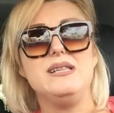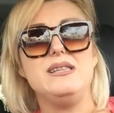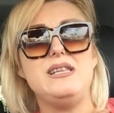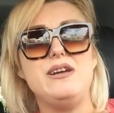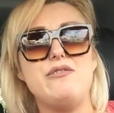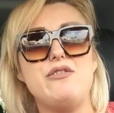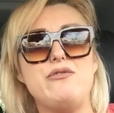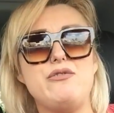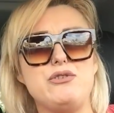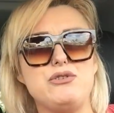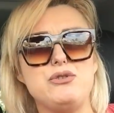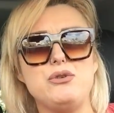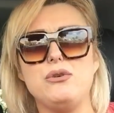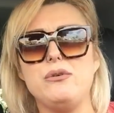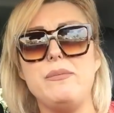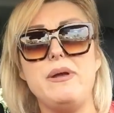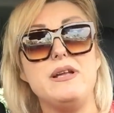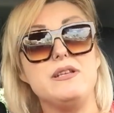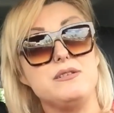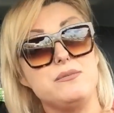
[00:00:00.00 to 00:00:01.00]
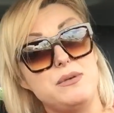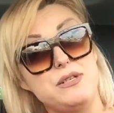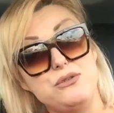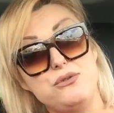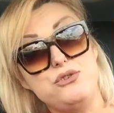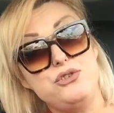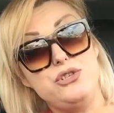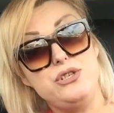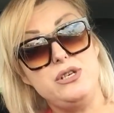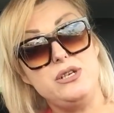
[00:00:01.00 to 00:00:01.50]
devolveu os documentos, mas
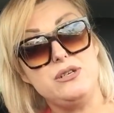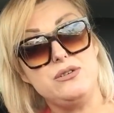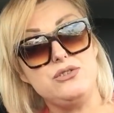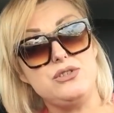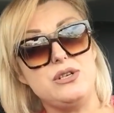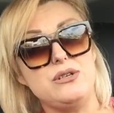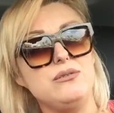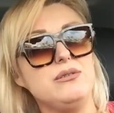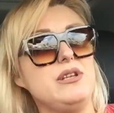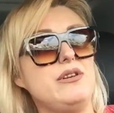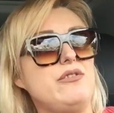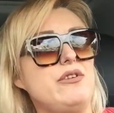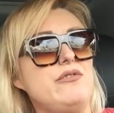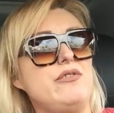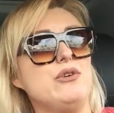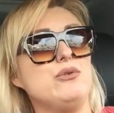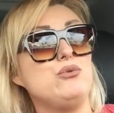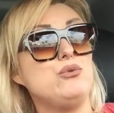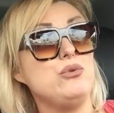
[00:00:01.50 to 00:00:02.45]
o dinheiro já não devolveu.